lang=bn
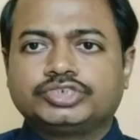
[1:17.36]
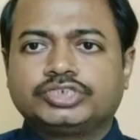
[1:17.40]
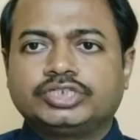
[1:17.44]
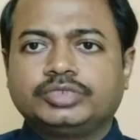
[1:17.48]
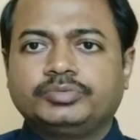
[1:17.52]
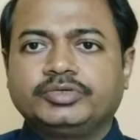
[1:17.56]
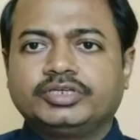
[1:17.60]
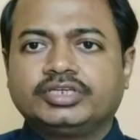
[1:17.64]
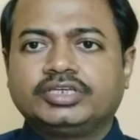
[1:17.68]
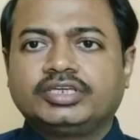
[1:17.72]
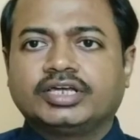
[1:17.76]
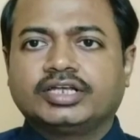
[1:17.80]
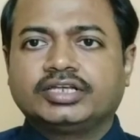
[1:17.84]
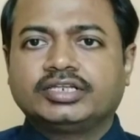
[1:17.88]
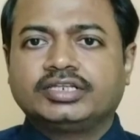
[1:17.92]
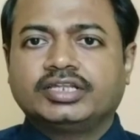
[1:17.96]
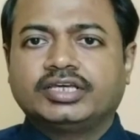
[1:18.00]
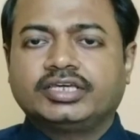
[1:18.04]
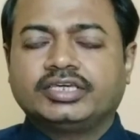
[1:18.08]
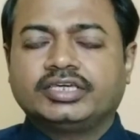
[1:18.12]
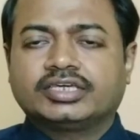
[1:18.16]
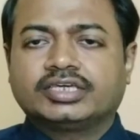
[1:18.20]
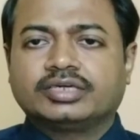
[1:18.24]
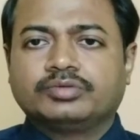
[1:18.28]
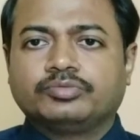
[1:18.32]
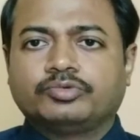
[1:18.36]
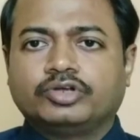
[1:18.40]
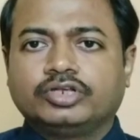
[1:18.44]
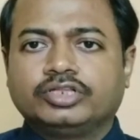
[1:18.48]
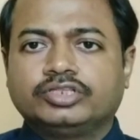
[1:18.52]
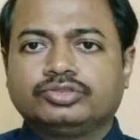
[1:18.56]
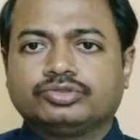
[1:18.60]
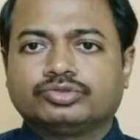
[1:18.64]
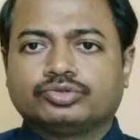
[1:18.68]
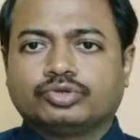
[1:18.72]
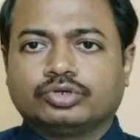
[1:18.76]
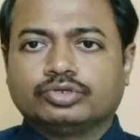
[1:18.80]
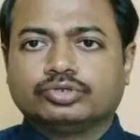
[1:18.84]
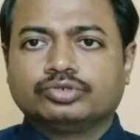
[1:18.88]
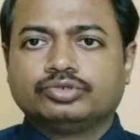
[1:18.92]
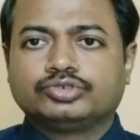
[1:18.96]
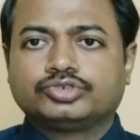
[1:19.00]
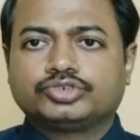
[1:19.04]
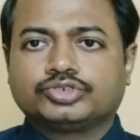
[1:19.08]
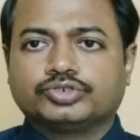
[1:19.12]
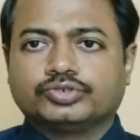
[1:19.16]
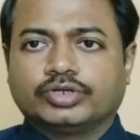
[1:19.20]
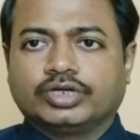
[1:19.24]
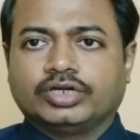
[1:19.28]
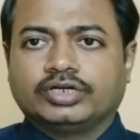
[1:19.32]
পুষ্টিবিজ্ঞানীরা একে বলেন
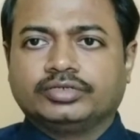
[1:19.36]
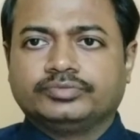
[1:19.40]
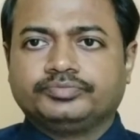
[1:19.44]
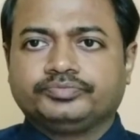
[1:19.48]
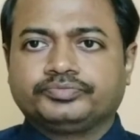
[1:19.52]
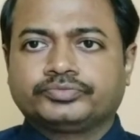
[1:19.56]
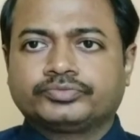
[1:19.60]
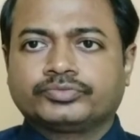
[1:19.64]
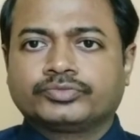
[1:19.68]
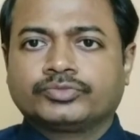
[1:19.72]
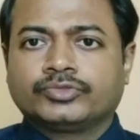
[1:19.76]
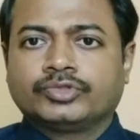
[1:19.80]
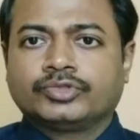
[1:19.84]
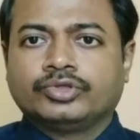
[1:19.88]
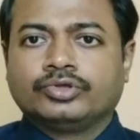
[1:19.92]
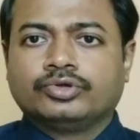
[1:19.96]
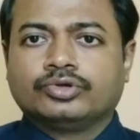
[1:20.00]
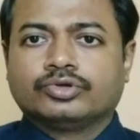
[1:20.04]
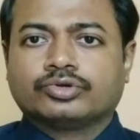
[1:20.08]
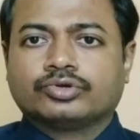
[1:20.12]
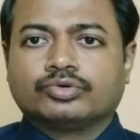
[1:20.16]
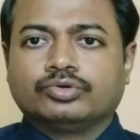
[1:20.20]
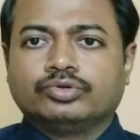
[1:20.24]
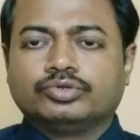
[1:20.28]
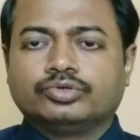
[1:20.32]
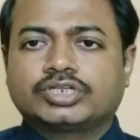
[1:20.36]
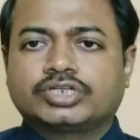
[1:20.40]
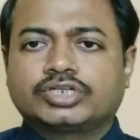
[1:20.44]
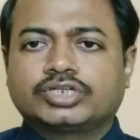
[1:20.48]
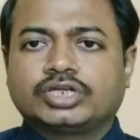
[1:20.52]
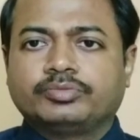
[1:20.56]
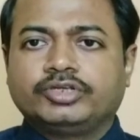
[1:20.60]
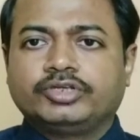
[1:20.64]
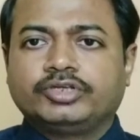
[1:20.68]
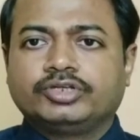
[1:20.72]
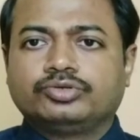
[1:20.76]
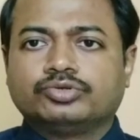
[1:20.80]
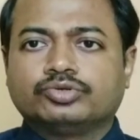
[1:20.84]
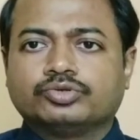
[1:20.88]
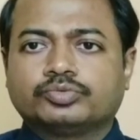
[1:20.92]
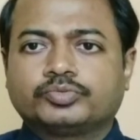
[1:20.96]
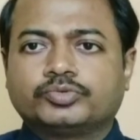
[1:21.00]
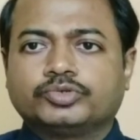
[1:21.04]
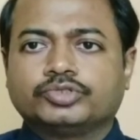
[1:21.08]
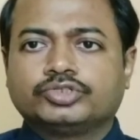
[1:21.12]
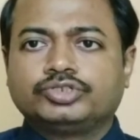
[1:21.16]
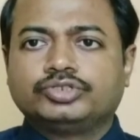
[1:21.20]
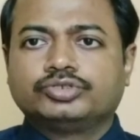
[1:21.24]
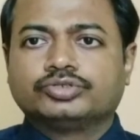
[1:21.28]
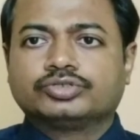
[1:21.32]
তরল সোনা কোলোস্ট্রামে
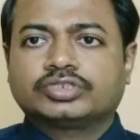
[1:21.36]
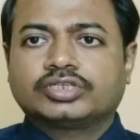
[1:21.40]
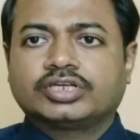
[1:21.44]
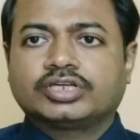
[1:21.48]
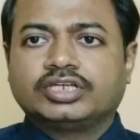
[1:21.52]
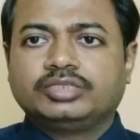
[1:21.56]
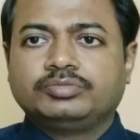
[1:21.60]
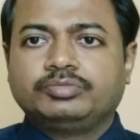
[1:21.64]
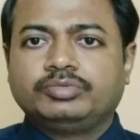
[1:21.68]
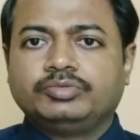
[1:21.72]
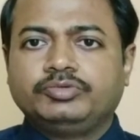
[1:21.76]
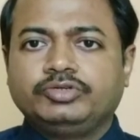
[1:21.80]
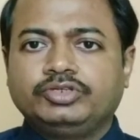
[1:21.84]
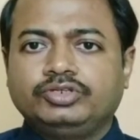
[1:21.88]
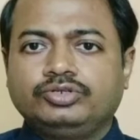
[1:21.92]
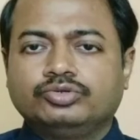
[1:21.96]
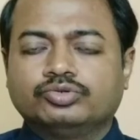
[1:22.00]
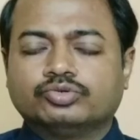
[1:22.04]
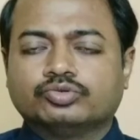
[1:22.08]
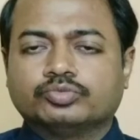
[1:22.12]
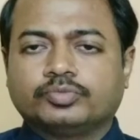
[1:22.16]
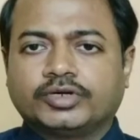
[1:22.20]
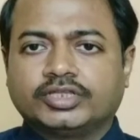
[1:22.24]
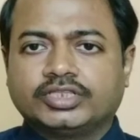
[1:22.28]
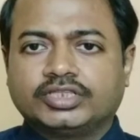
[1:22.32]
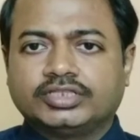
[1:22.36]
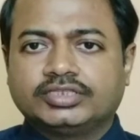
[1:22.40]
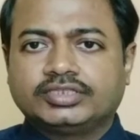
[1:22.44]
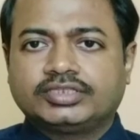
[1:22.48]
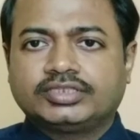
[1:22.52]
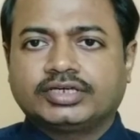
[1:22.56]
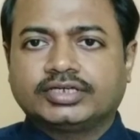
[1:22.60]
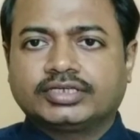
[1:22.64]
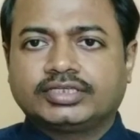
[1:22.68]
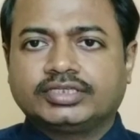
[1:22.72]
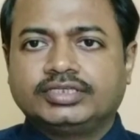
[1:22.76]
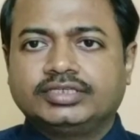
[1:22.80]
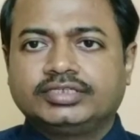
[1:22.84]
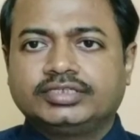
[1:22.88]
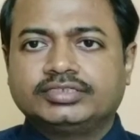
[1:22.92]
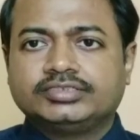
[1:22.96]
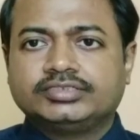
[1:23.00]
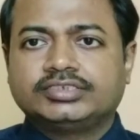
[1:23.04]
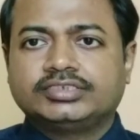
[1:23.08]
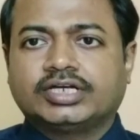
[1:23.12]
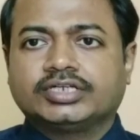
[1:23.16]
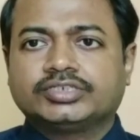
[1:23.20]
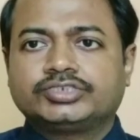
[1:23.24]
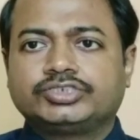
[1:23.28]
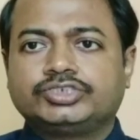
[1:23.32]
রোগ প্রতিরোধকারী বিভিন্ন উপাদান
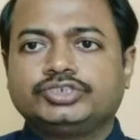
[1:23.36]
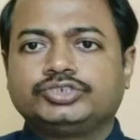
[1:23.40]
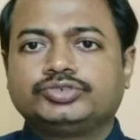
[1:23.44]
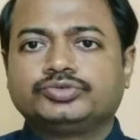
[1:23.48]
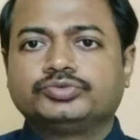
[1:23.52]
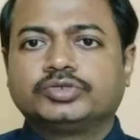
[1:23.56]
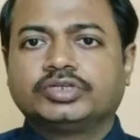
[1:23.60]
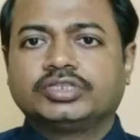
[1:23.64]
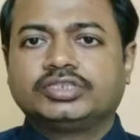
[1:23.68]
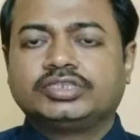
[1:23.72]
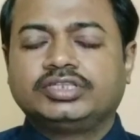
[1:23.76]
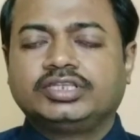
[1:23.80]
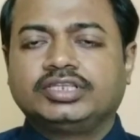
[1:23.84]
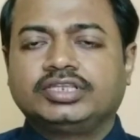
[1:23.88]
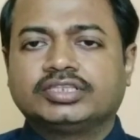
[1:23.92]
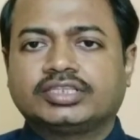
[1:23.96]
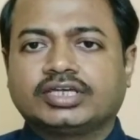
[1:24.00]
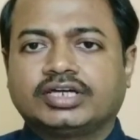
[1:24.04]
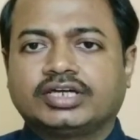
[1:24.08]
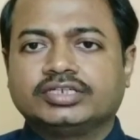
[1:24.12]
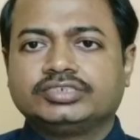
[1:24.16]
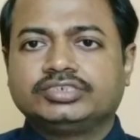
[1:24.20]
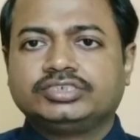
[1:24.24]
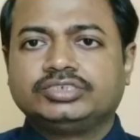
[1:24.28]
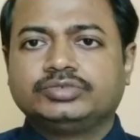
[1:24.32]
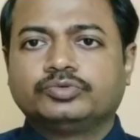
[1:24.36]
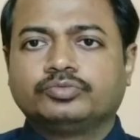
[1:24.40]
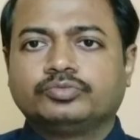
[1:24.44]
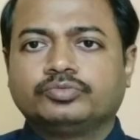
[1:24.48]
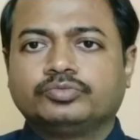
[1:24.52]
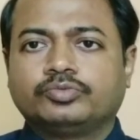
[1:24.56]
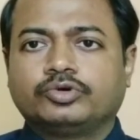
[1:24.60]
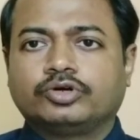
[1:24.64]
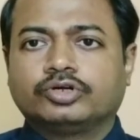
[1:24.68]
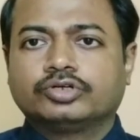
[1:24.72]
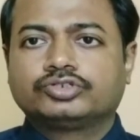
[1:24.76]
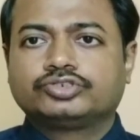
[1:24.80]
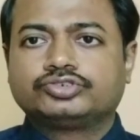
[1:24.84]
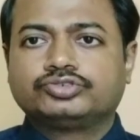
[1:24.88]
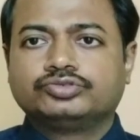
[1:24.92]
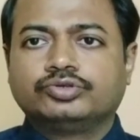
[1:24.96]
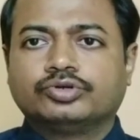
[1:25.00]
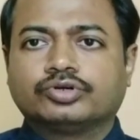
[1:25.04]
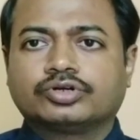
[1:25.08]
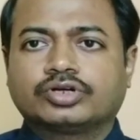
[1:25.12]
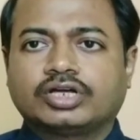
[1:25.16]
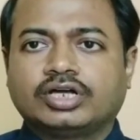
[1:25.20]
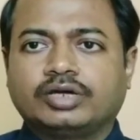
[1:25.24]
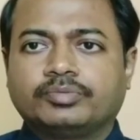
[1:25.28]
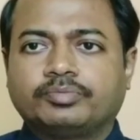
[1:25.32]
থাকে যা শিশুকে দিলে তার জীবনভর
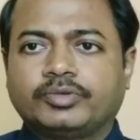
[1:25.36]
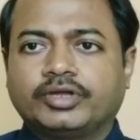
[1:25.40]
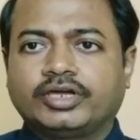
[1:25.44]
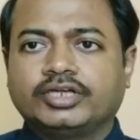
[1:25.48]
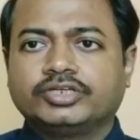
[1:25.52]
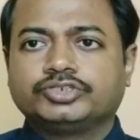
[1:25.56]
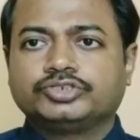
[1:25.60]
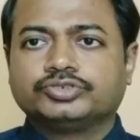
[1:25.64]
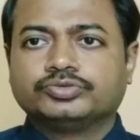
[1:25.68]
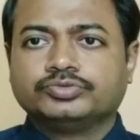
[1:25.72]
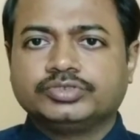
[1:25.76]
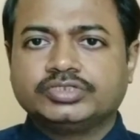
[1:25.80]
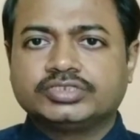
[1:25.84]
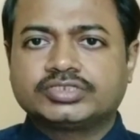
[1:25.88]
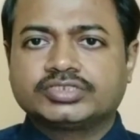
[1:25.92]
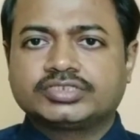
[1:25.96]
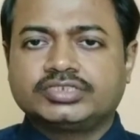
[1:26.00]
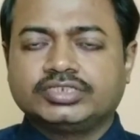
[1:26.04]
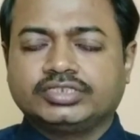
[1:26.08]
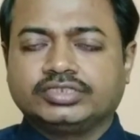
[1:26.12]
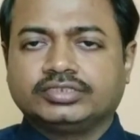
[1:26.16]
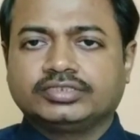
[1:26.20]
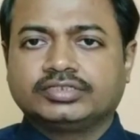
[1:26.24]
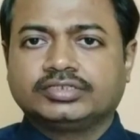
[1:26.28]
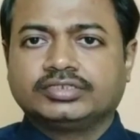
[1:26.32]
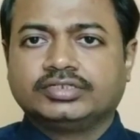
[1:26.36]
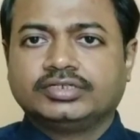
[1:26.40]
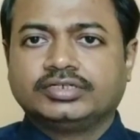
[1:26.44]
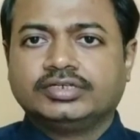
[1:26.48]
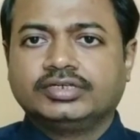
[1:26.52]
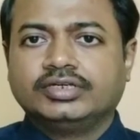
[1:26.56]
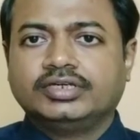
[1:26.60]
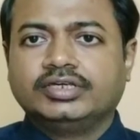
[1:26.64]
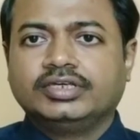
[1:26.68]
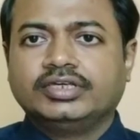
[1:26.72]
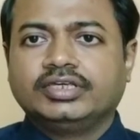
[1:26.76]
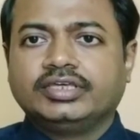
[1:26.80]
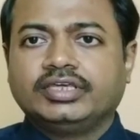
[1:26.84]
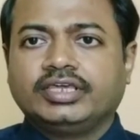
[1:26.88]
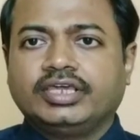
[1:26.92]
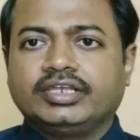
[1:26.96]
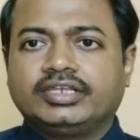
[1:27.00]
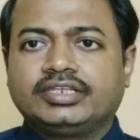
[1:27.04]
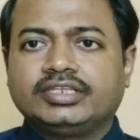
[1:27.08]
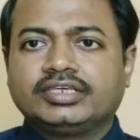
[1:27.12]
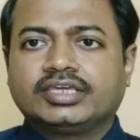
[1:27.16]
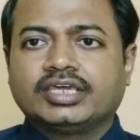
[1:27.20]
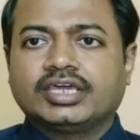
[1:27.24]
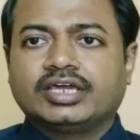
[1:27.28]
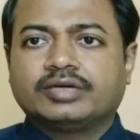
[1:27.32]
সুরক্ষা প্রায় সুনিশ্চিত
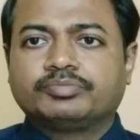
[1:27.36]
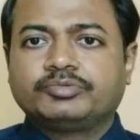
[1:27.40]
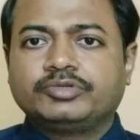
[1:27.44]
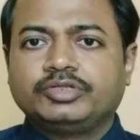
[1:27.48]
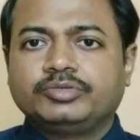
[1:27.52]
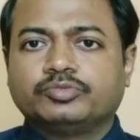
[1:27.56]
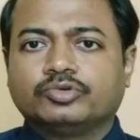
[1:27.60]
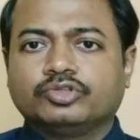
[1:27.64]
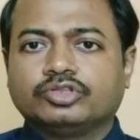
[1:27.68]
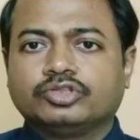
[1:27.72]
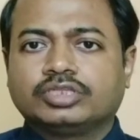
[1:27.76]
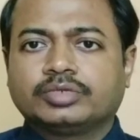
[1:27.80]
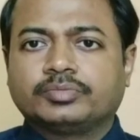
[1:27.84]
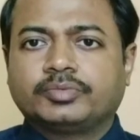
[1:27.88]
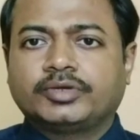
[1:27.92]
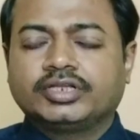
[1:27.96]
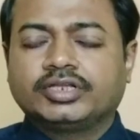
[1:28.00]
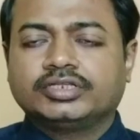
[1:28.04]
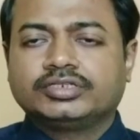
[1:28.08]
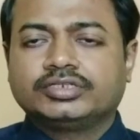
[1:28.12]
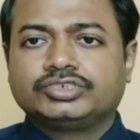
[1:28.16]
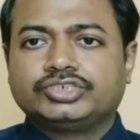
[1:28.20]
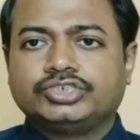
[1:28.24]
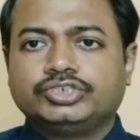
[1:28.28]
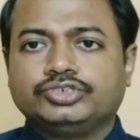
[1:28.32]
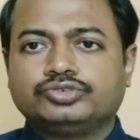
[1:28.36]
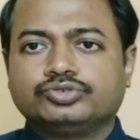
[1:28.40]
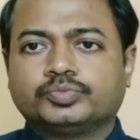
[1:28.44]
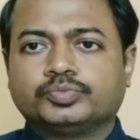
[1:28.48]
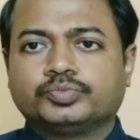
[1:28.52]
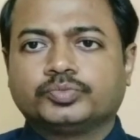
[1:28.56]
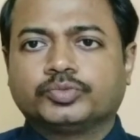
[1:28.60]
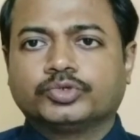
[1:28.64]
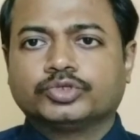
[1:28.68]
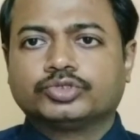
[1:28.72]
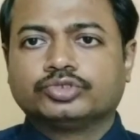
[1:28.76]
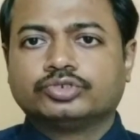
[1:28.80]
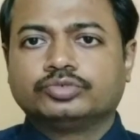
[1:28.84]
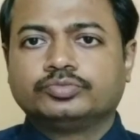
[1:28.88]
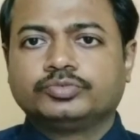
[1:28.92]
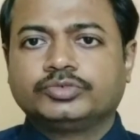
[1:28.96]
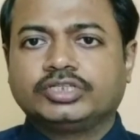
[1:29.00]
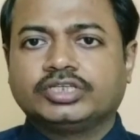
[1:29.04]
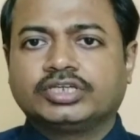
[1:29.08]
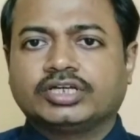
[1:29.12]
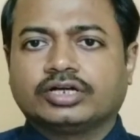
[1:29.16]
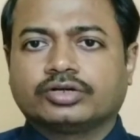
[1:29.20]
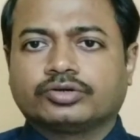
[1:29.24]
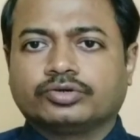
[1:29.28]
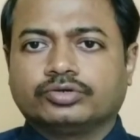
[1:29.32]
এটিকে আপনি বলতে পারেন শিশুর
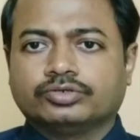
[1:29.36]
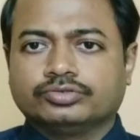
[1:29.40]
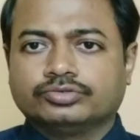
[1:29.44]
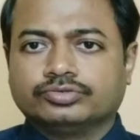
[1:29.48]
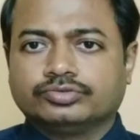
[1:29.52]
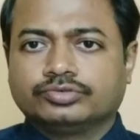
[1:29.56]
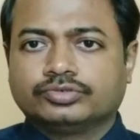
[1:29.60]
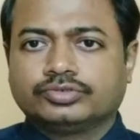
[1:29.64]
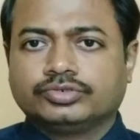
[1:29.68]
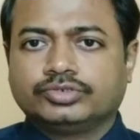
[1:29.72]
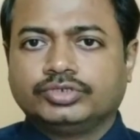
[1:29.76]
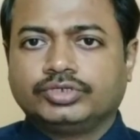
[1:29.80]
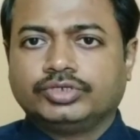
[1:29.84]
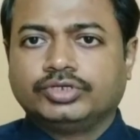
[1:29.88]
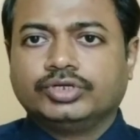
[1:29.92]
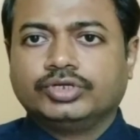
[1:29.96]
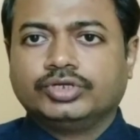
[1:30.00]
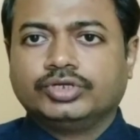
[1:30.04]
প্রথম টিকাকরণ